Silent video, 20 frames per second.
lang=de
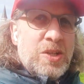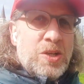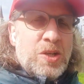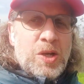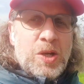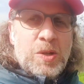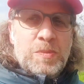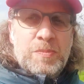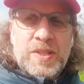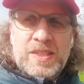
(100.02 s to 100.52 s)

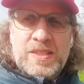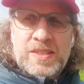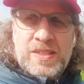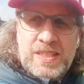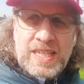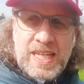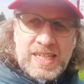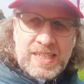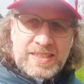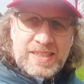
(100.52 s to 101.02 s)
ob denn die
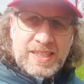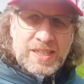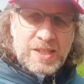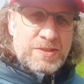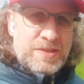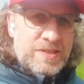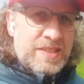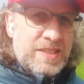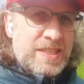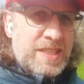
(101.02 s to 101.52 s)
Akte
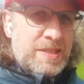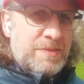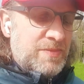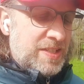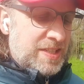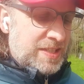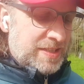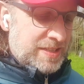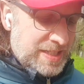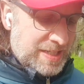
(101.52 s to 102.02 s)
rausgegeben
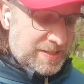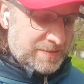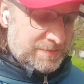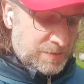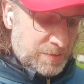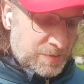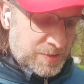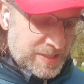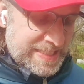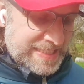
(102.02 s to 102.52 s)
werden darf
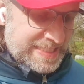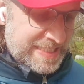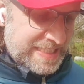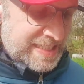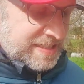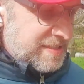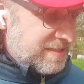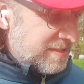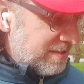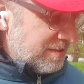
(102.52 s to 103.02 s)
oder
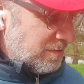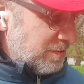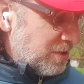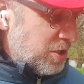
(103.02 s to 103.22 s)
nicht. So eine